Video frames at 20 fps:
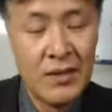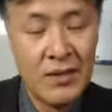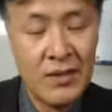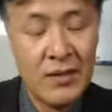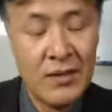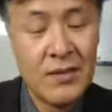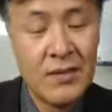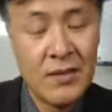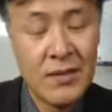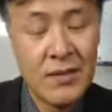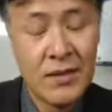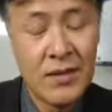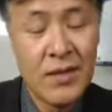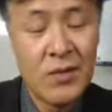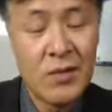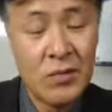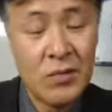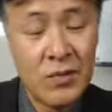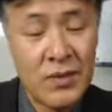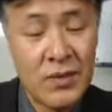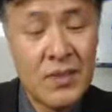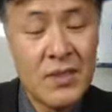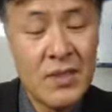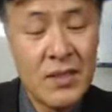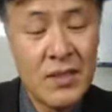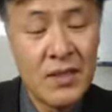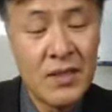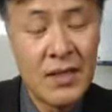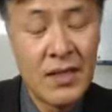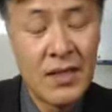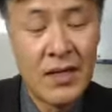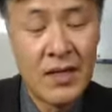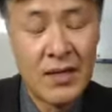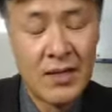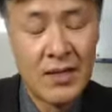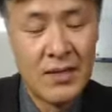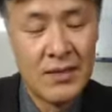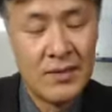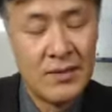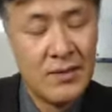런닝 새로운 런닝이다.
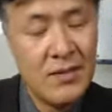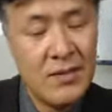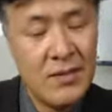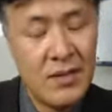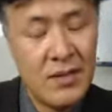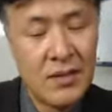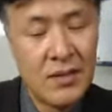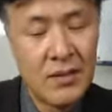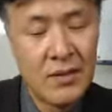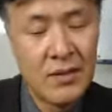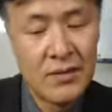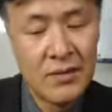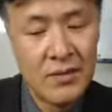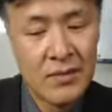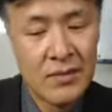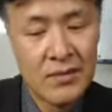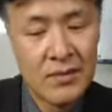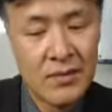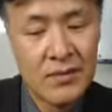런닝 음,